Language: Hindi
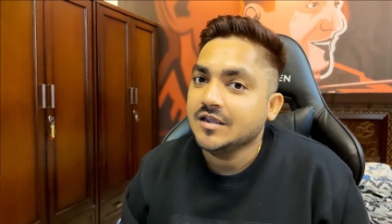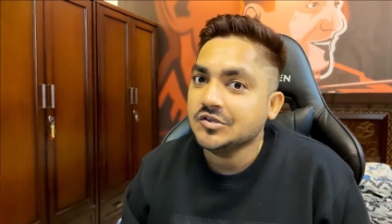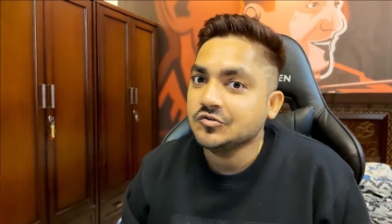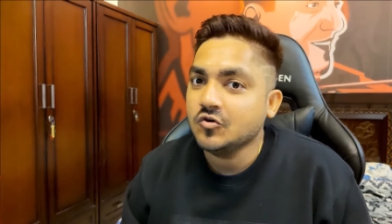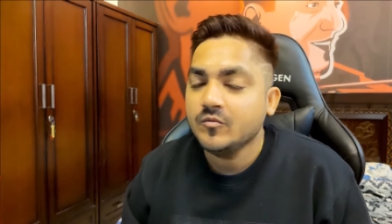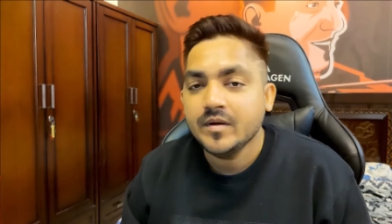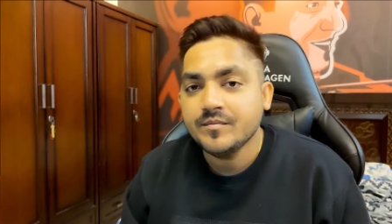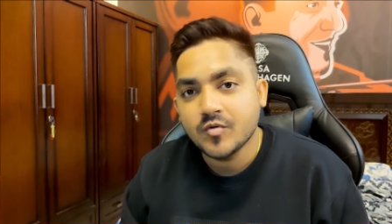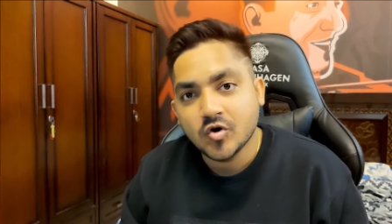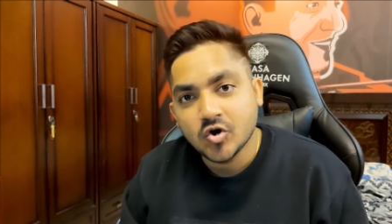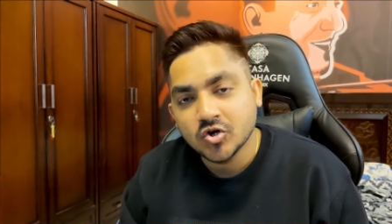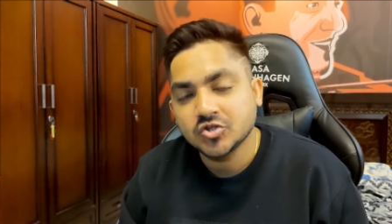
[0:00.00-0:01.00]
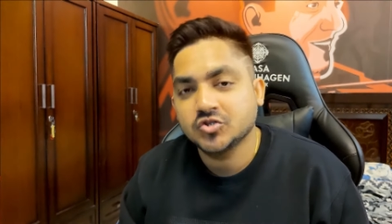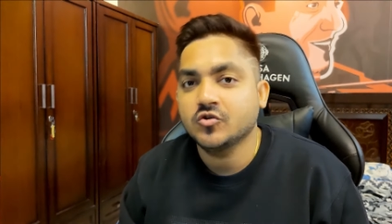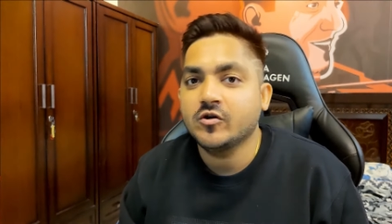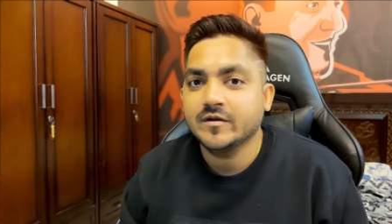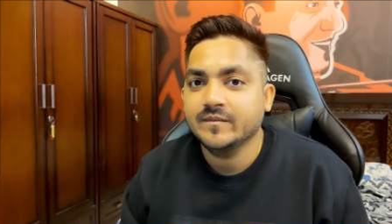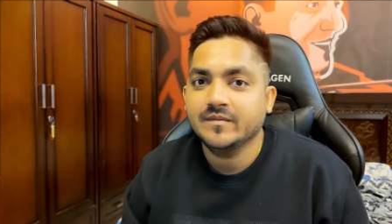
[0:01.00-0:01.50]
इसको मैं बहुत
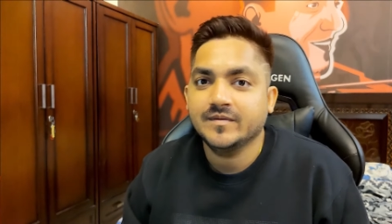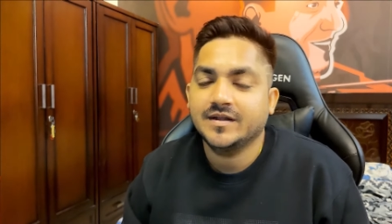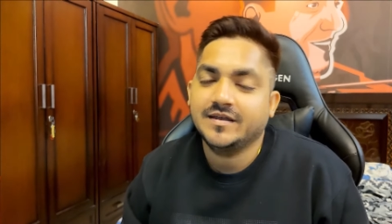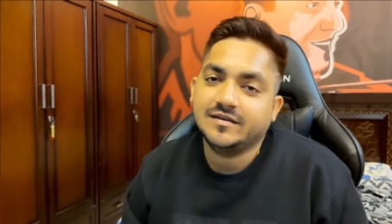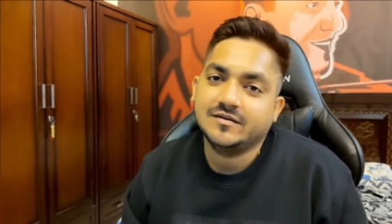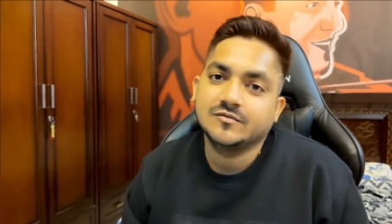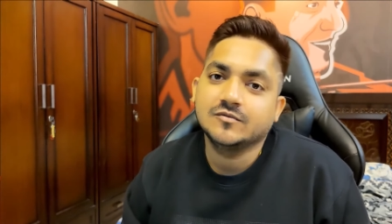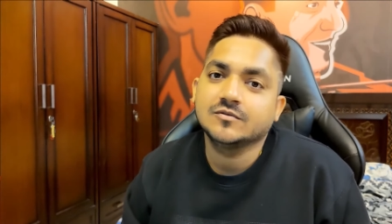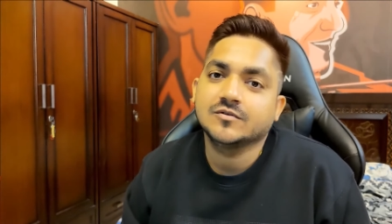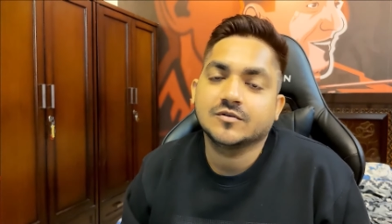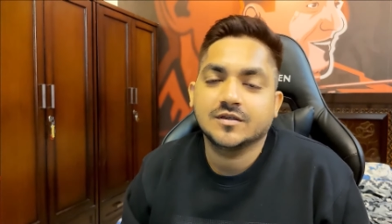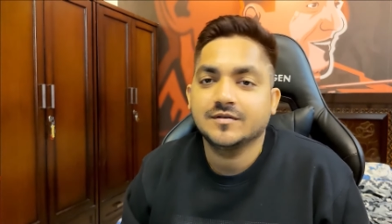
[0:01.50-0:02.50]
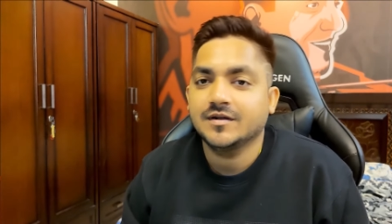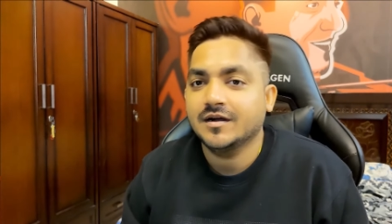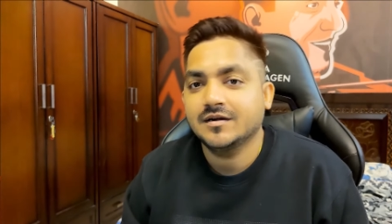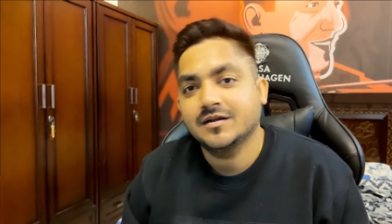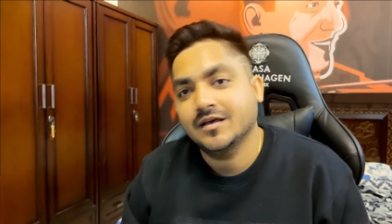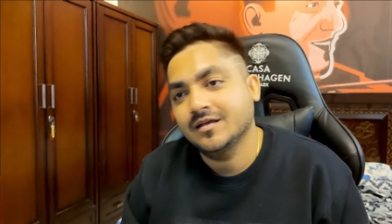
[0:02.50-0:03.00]
शॉर्ट में बनाया हूँ क्योंकि
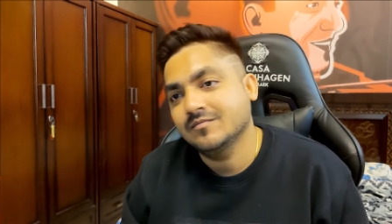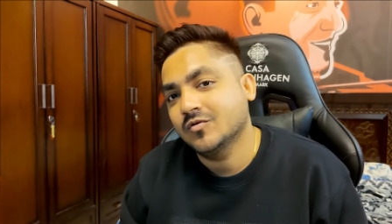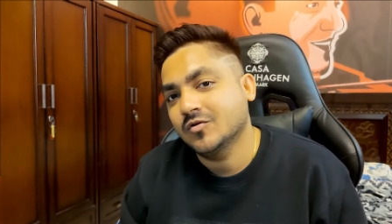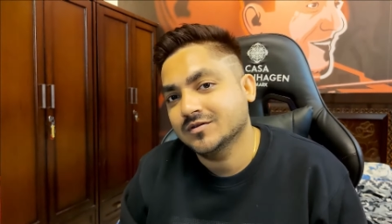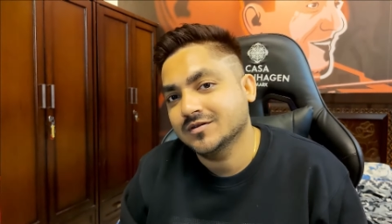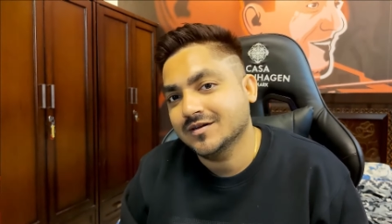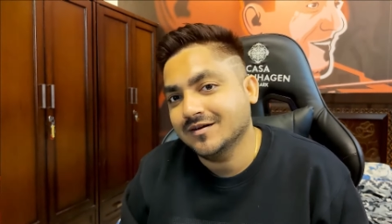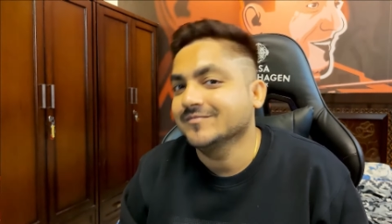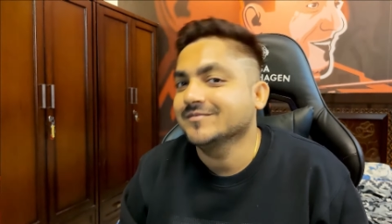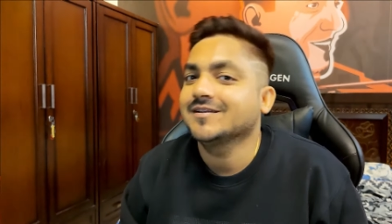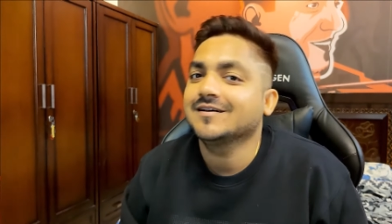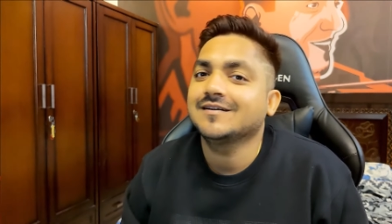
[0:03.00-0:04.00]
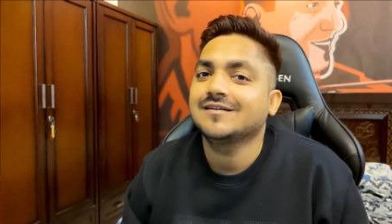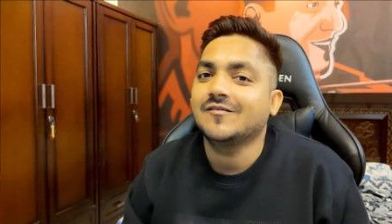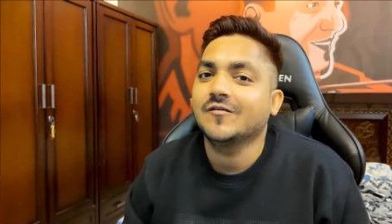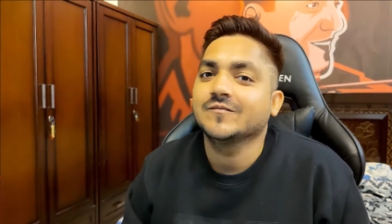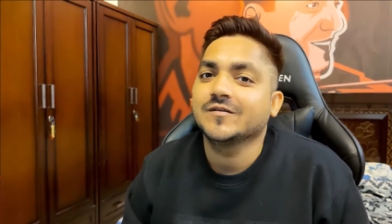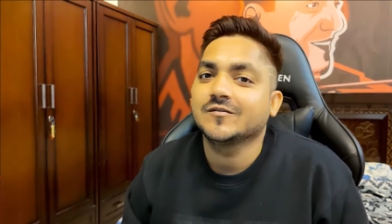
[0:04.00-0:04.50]
यार टाइम बहुत कम था
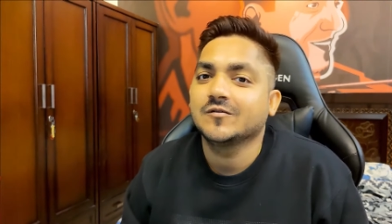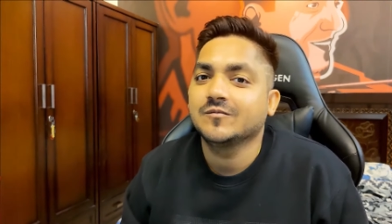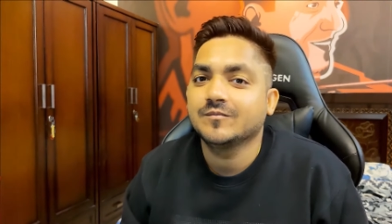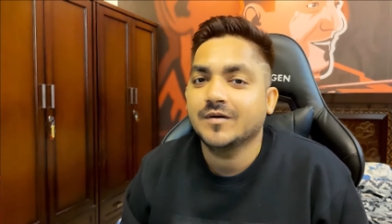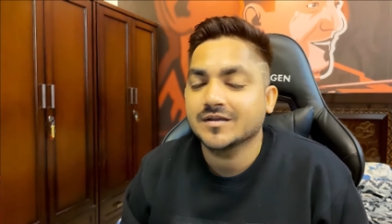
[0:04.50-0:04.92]
और मेरे को